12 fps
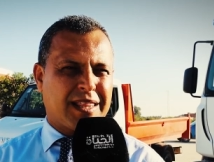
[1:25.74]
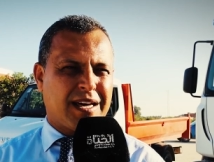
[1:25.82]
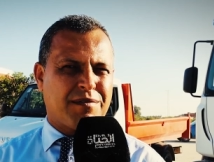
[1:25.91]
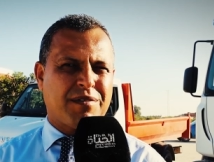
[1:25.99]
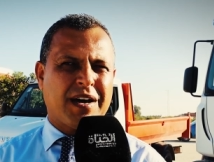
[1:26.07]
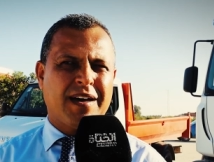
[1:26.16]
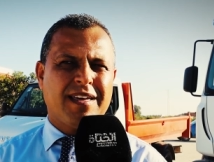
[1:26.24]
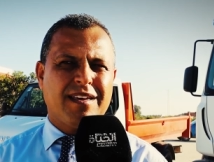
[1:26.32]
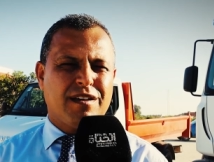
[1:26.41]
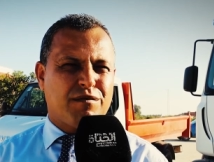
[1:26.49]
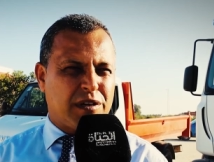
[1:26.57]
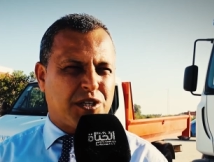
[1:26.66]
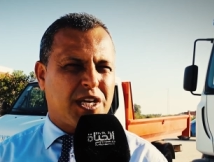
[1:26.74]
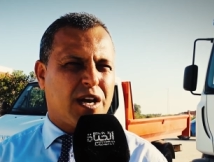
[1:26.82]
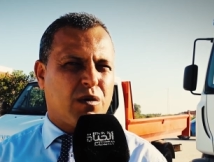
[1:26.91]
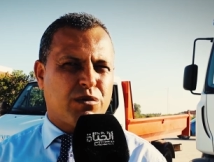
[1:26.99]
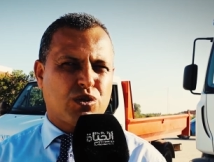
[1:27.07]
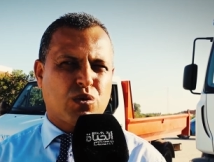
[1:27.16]
النظافة في
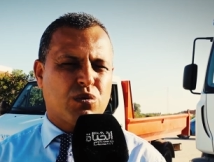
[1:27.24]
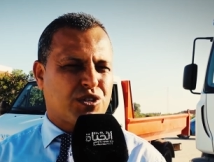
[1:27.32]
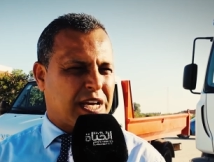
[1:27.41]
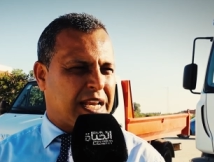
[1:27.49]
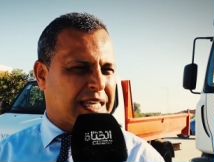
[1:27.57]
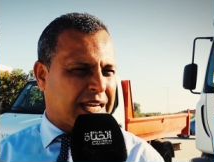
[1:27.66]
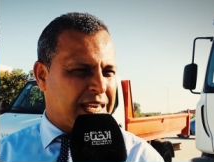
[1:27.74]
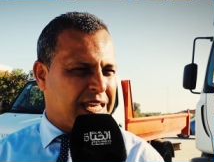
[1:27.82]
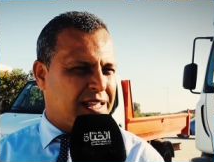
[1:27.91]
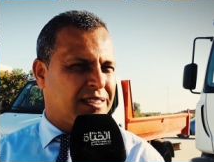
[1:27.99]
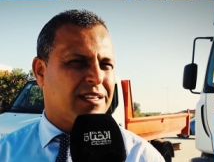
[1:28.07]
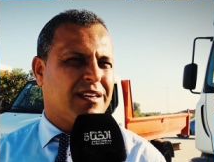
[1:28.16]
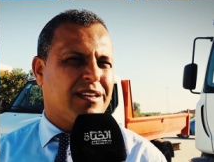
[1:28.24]
الجهة وبشكون إن شاء الله تقليد